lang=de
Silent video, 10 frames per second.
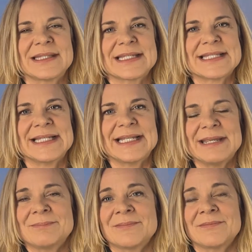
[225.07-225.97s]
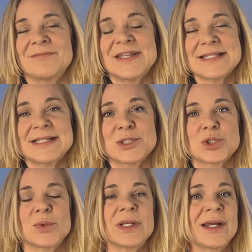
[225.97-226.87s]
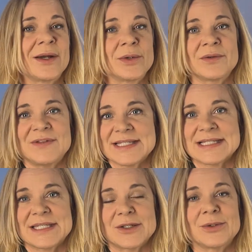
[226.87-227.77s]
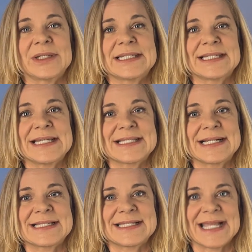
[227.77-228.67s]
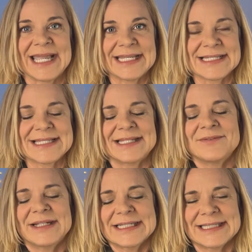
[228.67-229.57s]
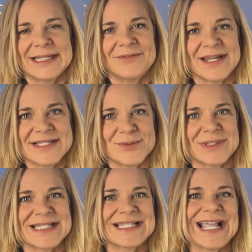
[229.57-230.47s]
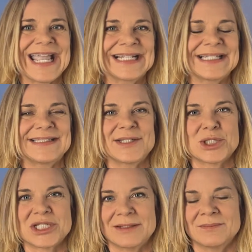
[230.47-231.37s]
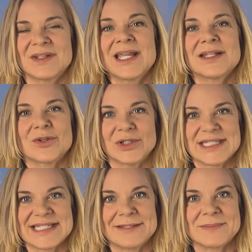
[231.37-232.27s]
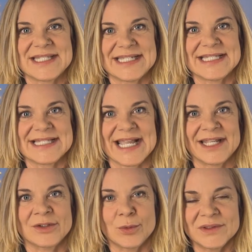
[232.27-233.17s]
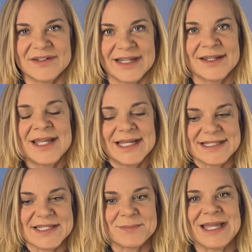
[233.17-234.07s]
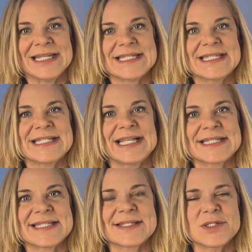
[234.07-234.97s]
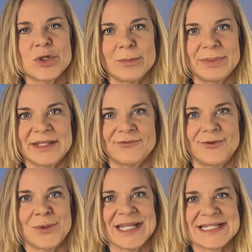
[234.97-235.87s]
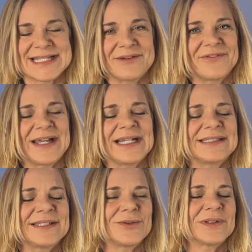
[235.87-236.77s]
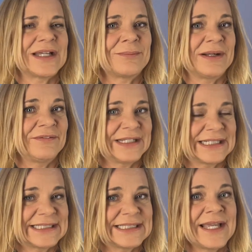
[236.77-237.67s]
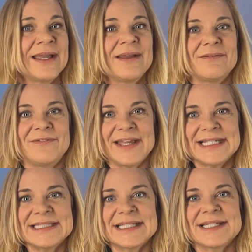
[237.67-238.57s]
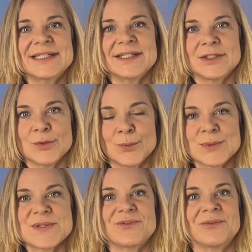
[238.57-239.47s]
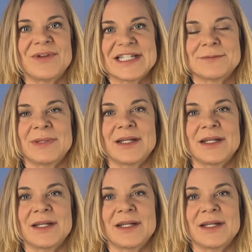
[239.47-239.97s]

dass ihr Leben wesentlich schöner und wesentlich glücklicher ist als deins. In Wirklichkeit weißt du, dass es eigentlich nicht stimmt. Trotzdem zieht's einen runter. Also ich meine jetzt diese ganzen Top-Influencer. Frag dich doch da mal wirklich, welche News von welchem